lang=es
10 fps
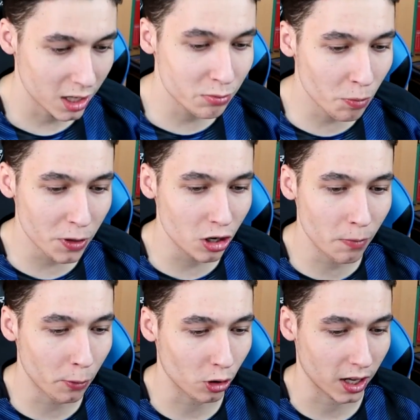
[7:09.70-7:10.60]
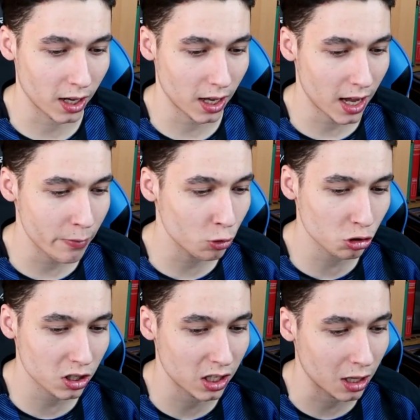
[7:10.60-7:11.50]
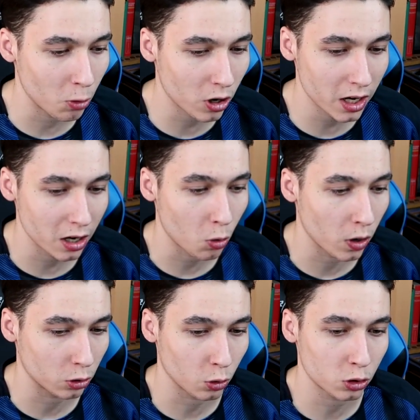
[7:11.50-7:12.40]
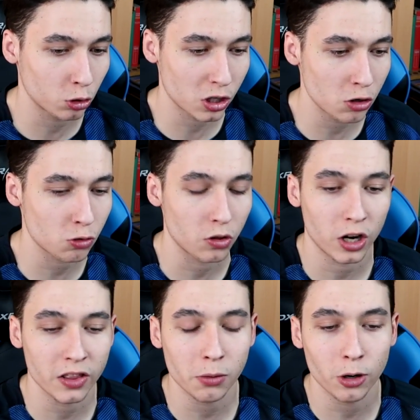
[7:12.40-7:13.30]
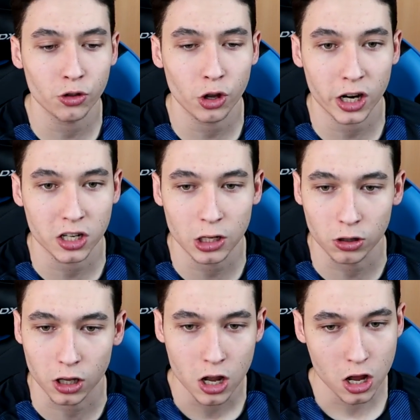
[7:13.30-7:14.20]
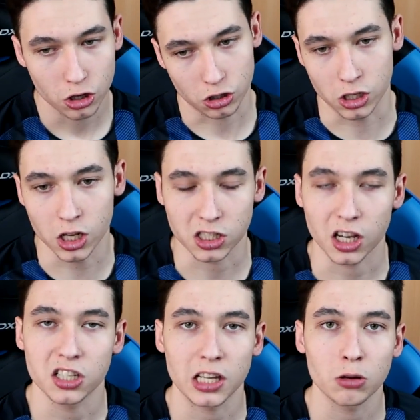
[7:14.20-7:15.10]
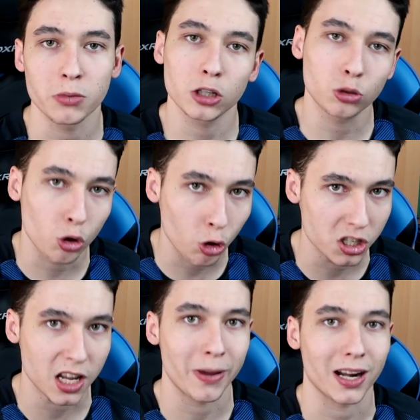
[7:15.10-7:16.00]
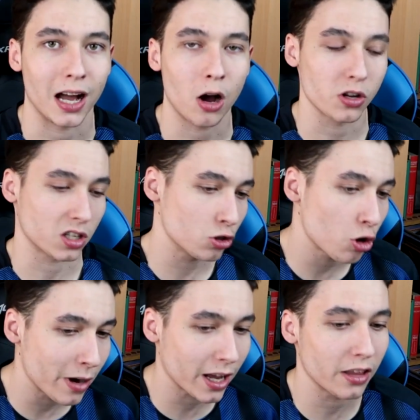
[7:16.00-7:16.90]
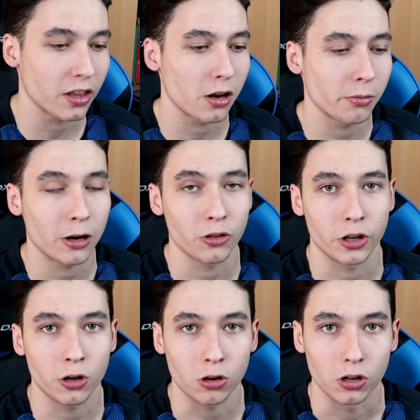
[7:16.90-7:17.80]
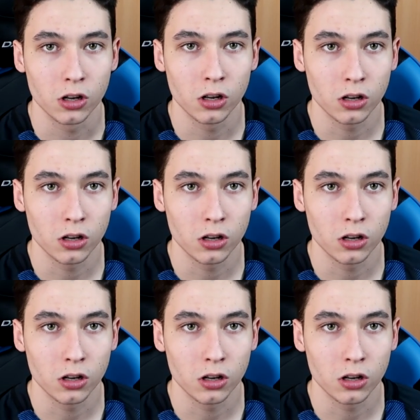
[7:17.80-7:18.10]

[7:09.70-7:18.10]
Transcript: Es mi opinión porque hay muchos que se equivocan en cuanto a estos años cuando le anda el balón de oro a Cristiano dice, sí, es que Cristiano mira todos los goles que ha marcado, es que es normal que le den el balón de oro.